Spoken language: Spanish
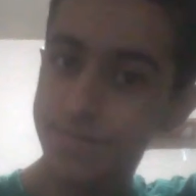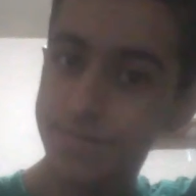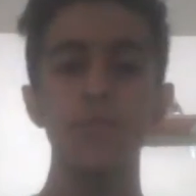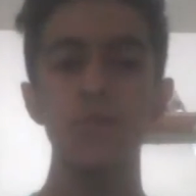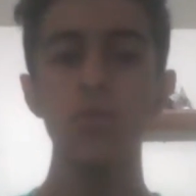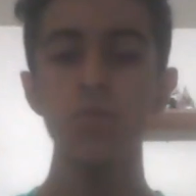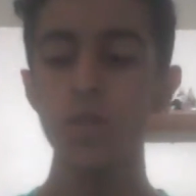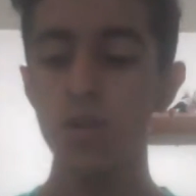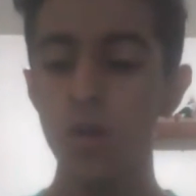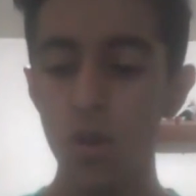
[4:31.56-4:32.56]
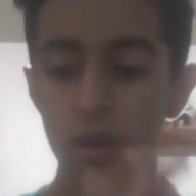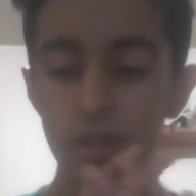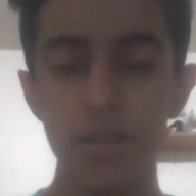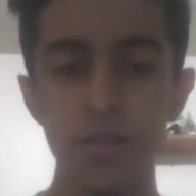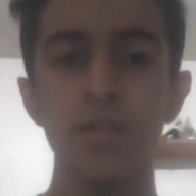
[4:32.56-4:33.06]
Número
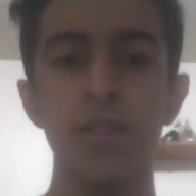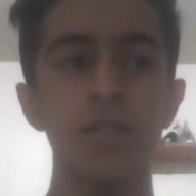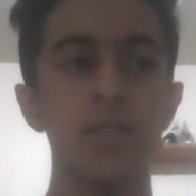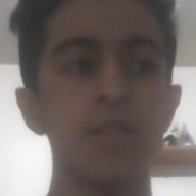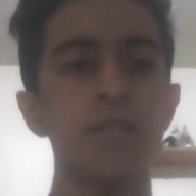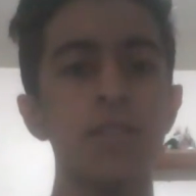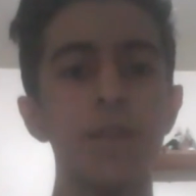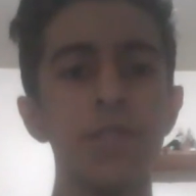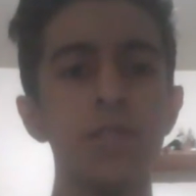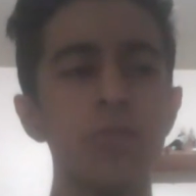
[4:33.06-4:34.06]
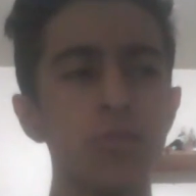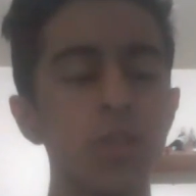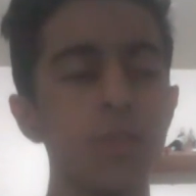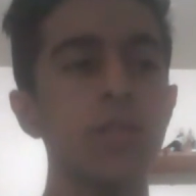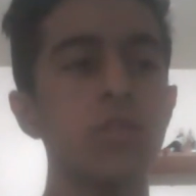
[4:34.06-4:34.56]
17. Sinceramente no soy una
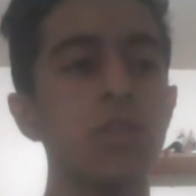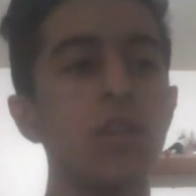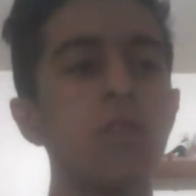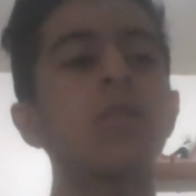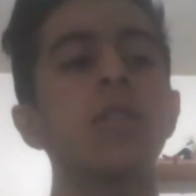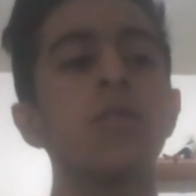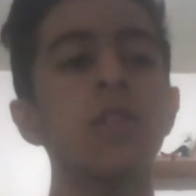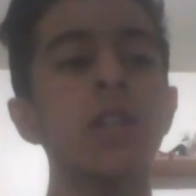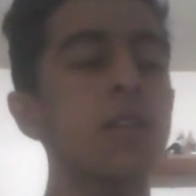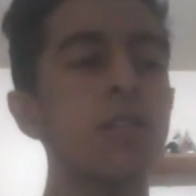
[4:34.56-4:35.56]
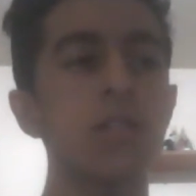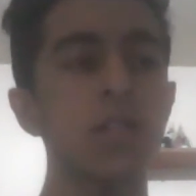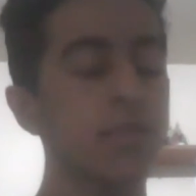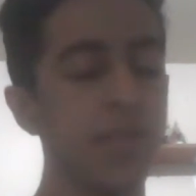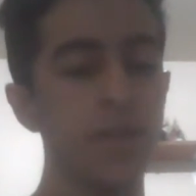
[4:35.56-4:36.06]
persona ahorradora, creo que si
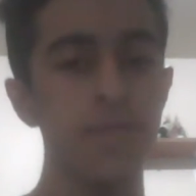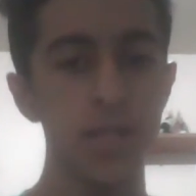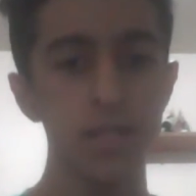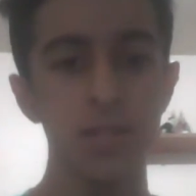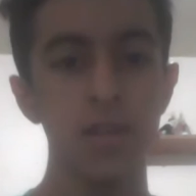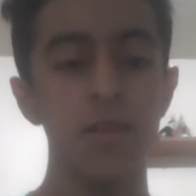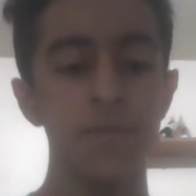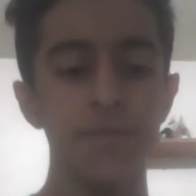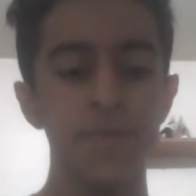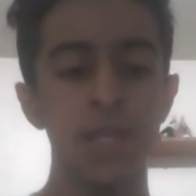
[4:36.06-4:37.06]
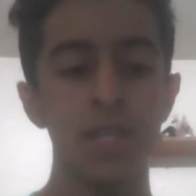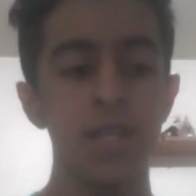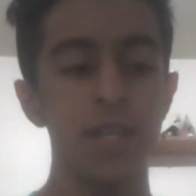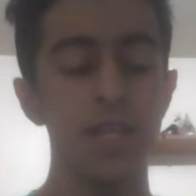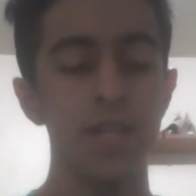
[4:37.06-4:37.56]
me dan plata
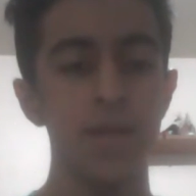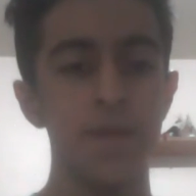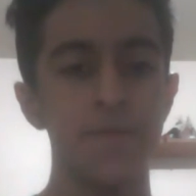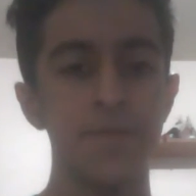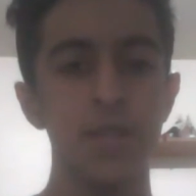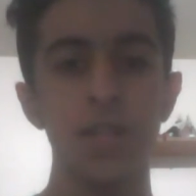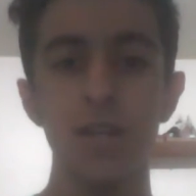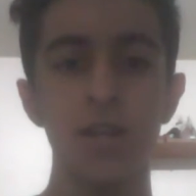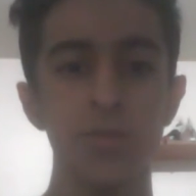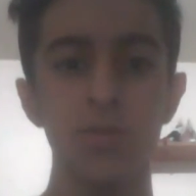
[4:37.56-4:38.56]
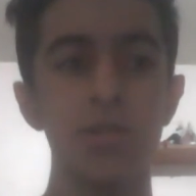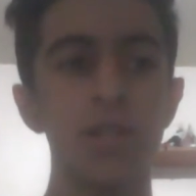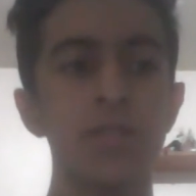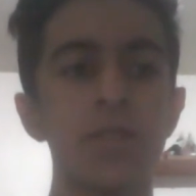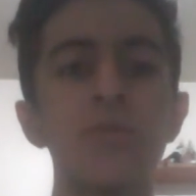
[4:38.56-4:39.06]
eh, la gasto al
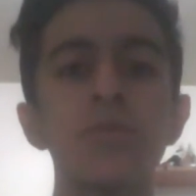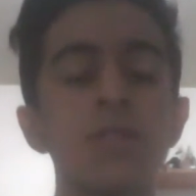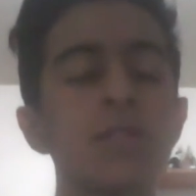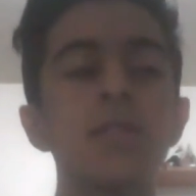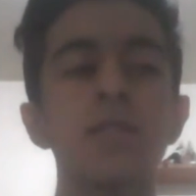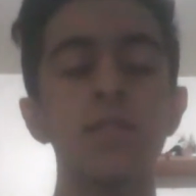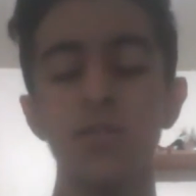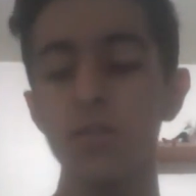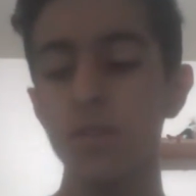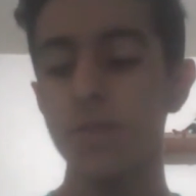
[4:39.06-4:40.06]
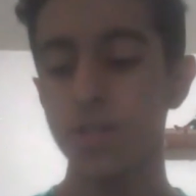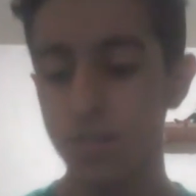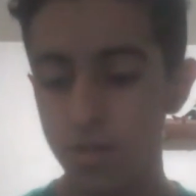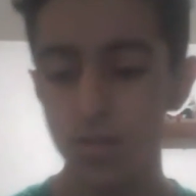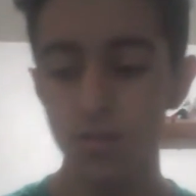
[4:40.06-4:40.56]
segundo, así que soy demasiado
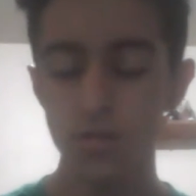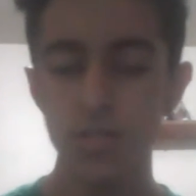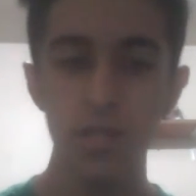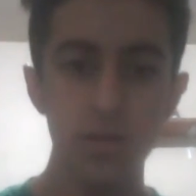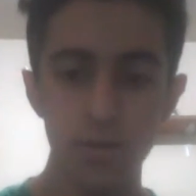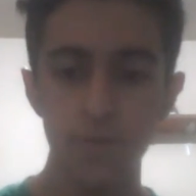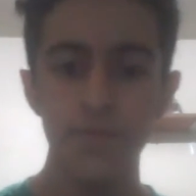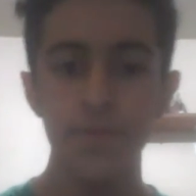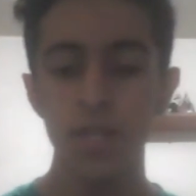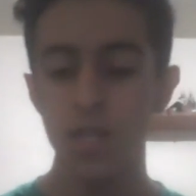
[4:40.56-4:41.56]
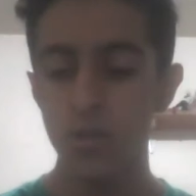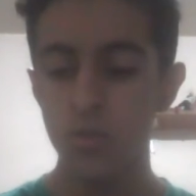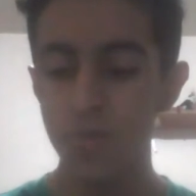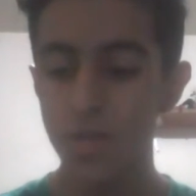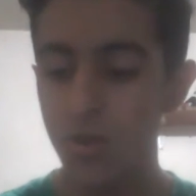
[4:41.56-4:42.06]
derrochador.
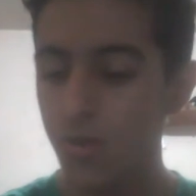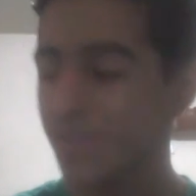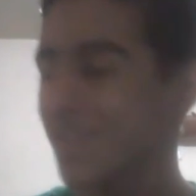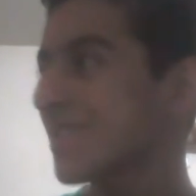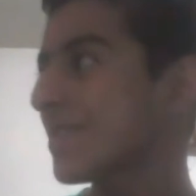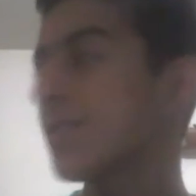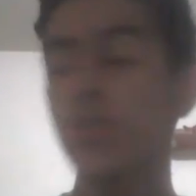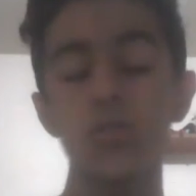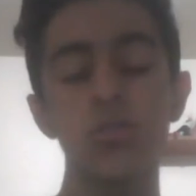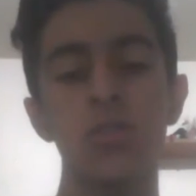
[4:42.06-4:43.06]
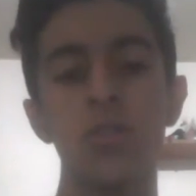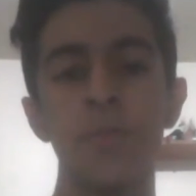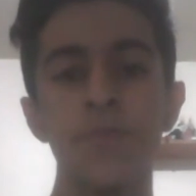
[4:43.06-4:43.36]
Número 18.